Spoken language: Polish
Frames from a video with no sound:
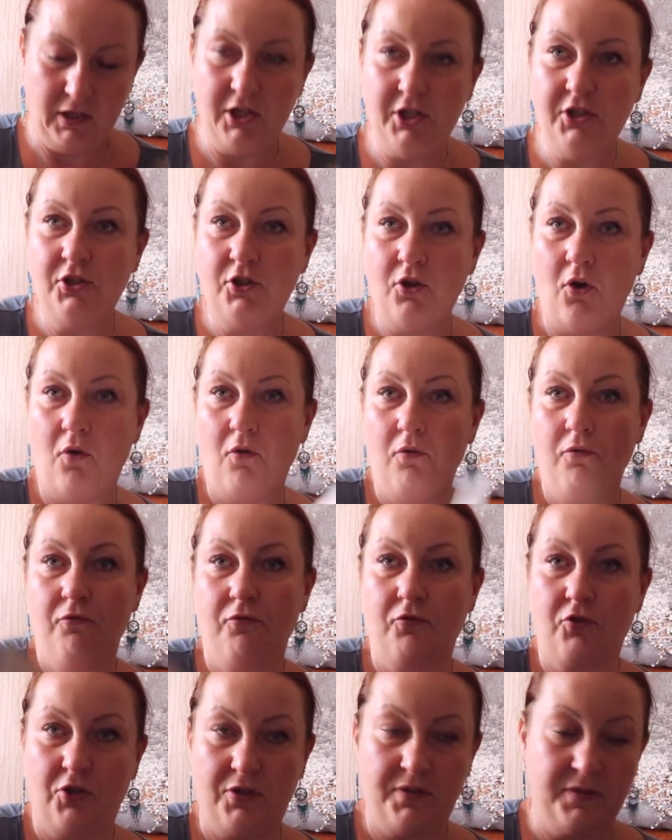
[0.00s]
i to
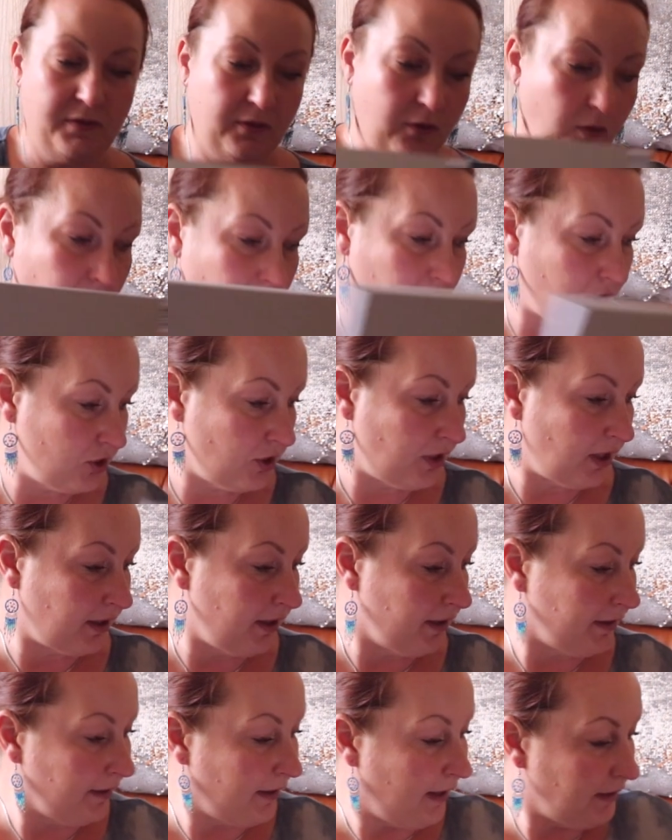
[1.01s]
wszystko, także
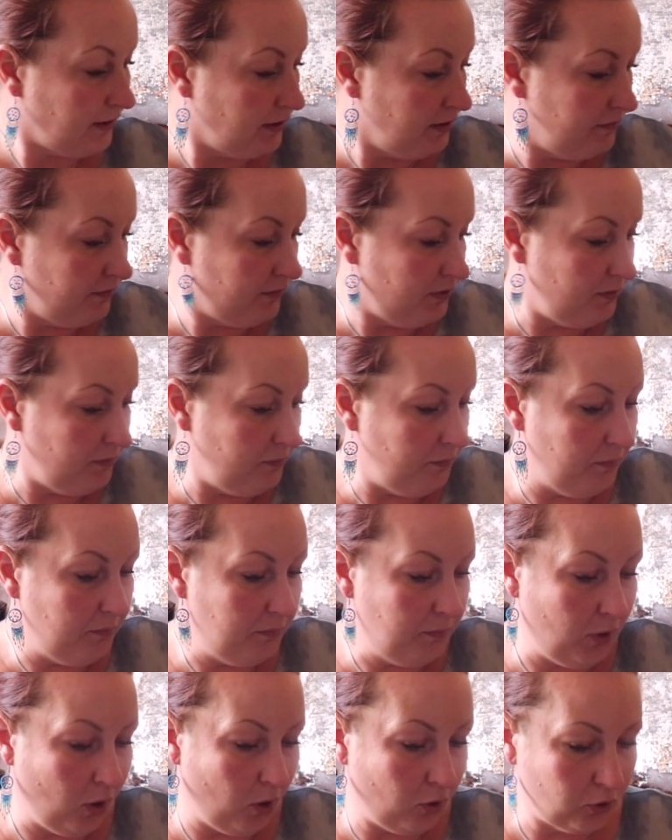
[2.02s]
taki kreatywny
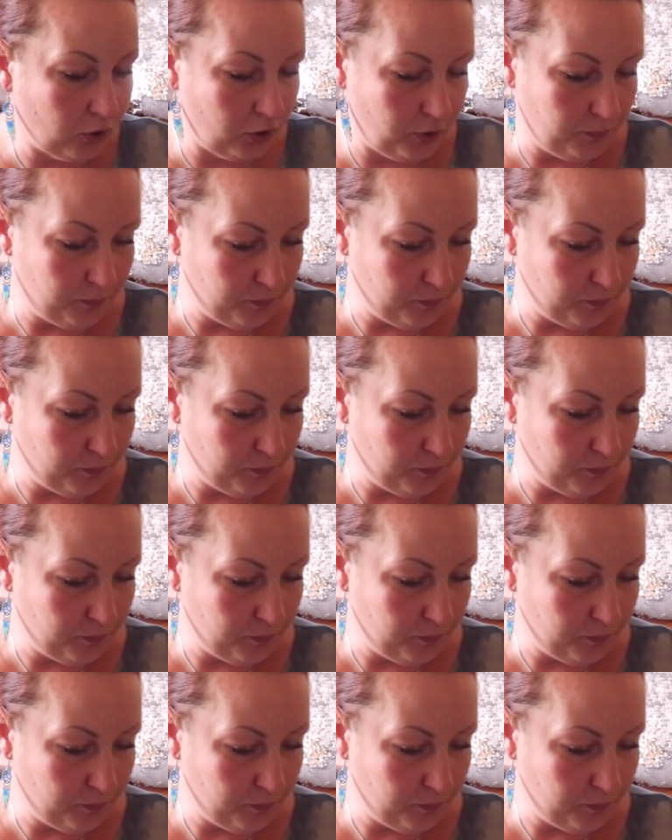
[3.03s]
blok.